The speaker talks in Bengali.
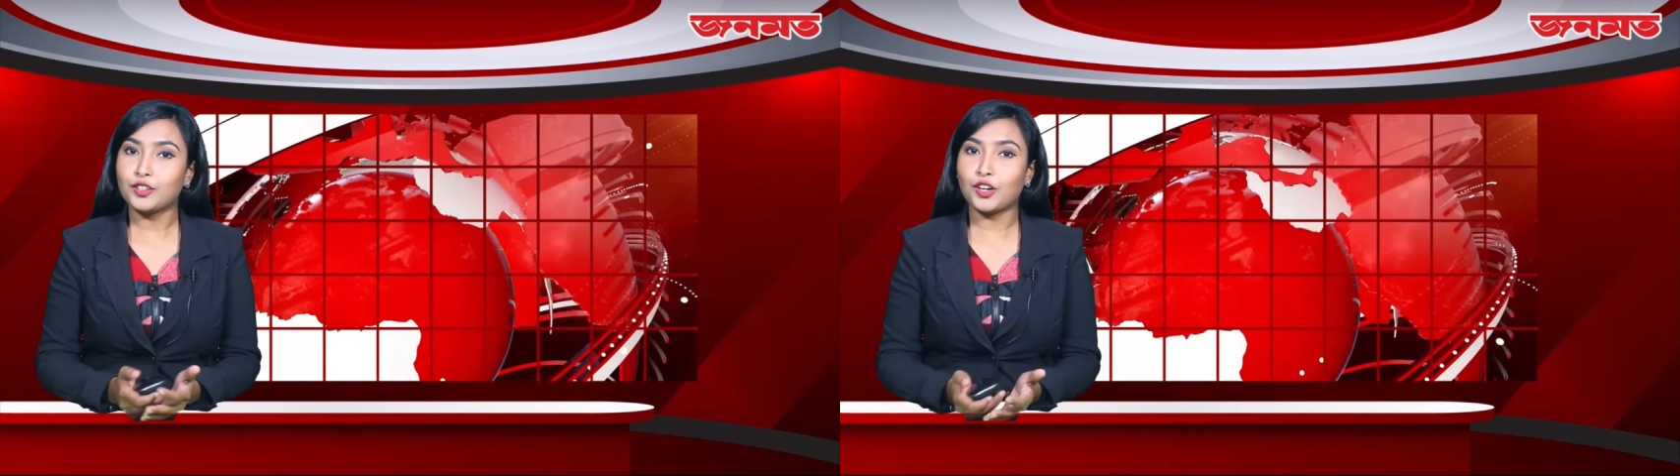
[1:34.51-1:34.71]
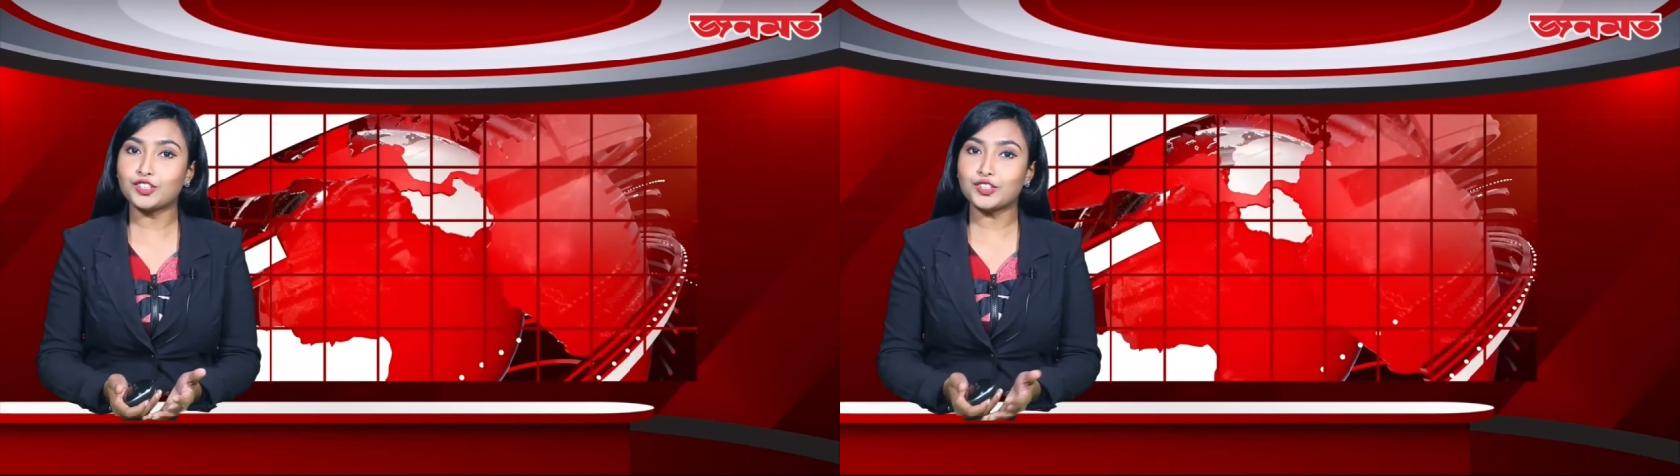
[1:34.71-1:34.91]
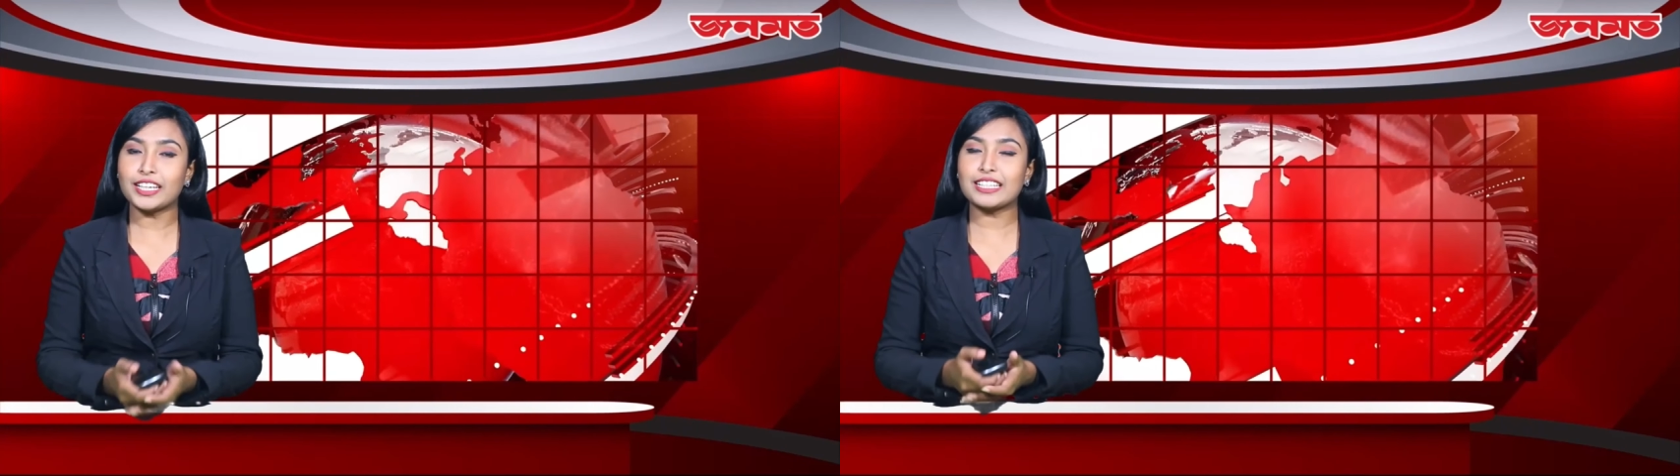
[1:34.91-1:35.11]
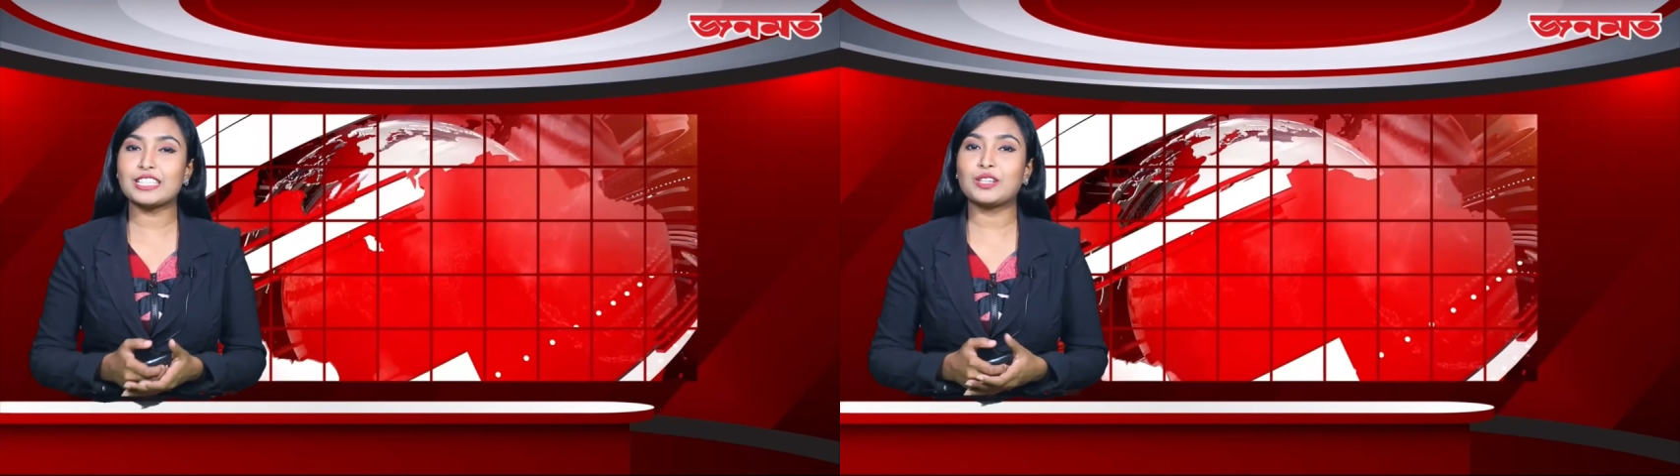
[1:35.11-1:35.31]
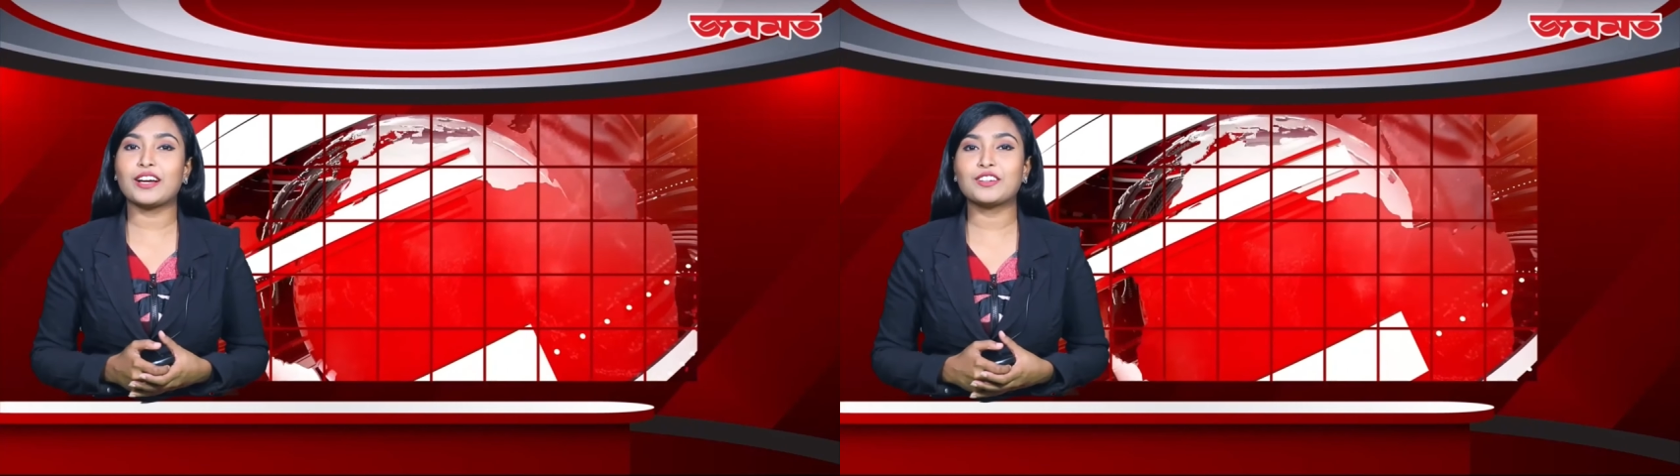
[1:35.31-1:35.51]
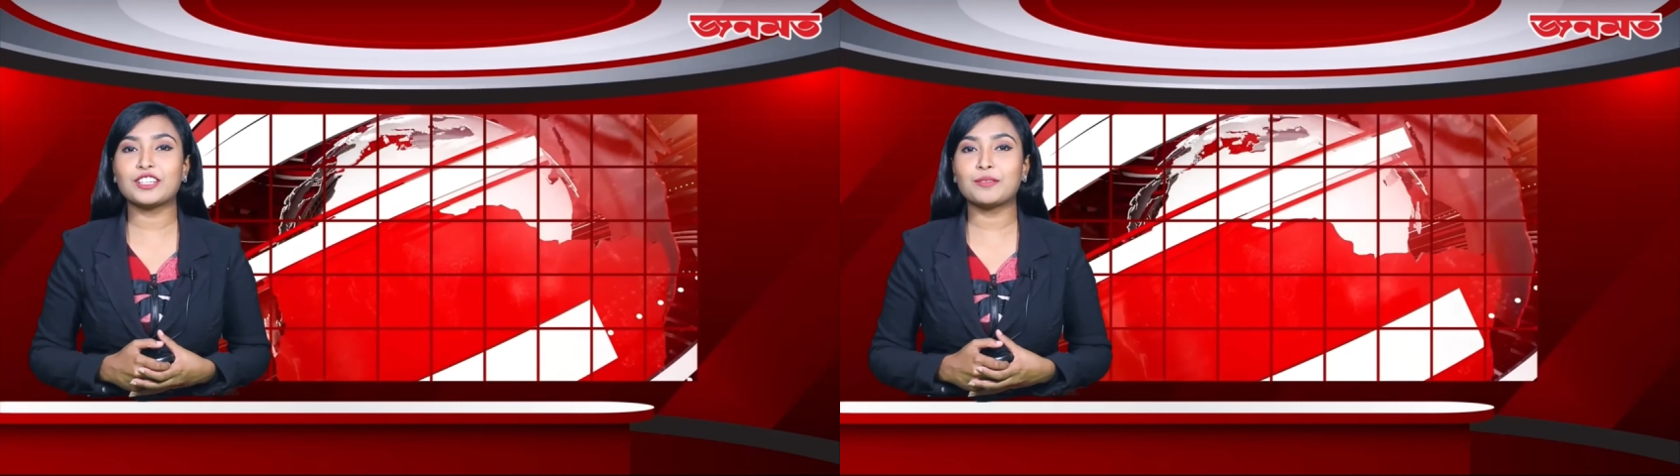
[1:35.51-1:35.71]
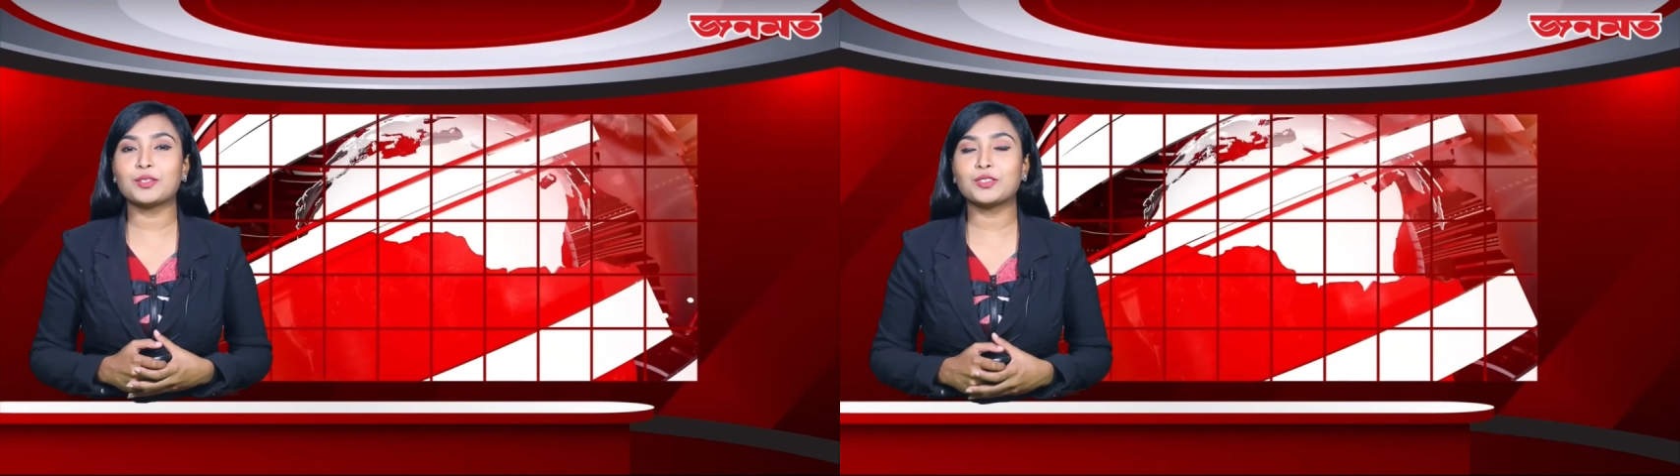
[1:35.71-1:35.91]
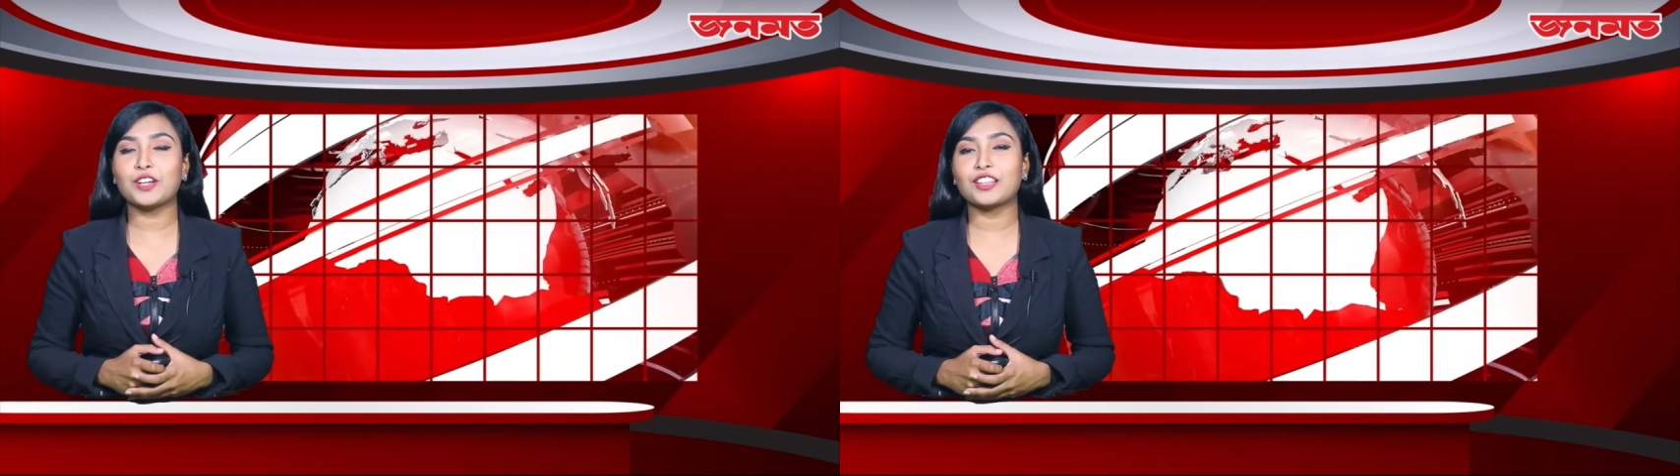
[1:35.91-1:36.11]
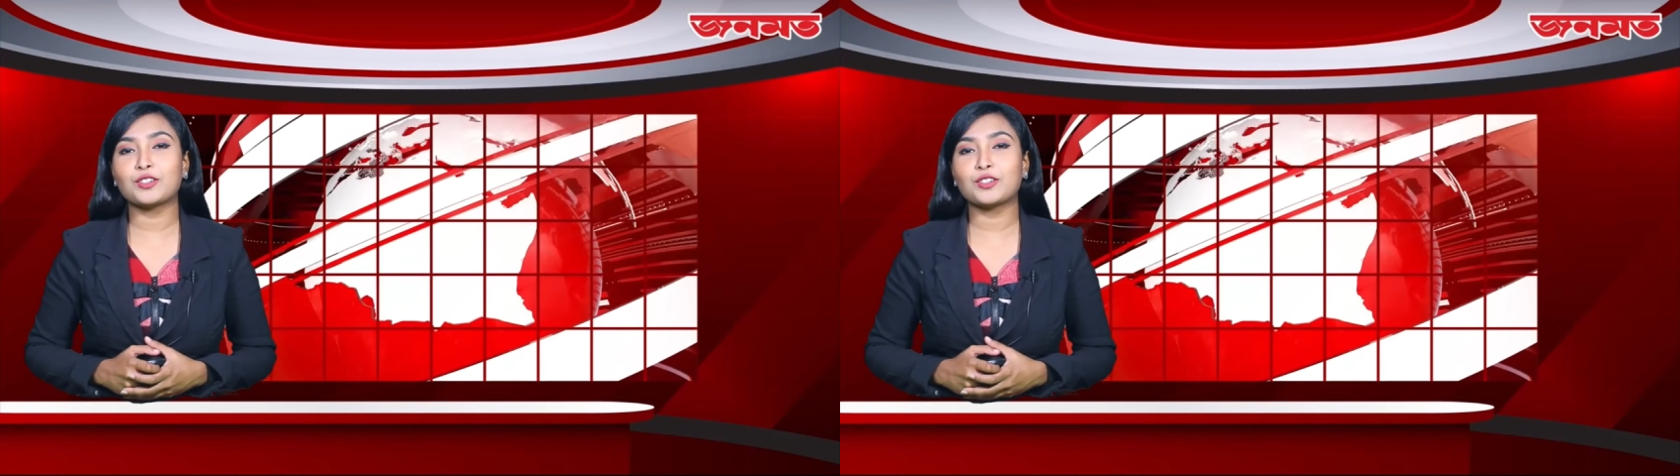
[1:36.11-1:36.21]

দর্শক এ ছিল এখনকার মতো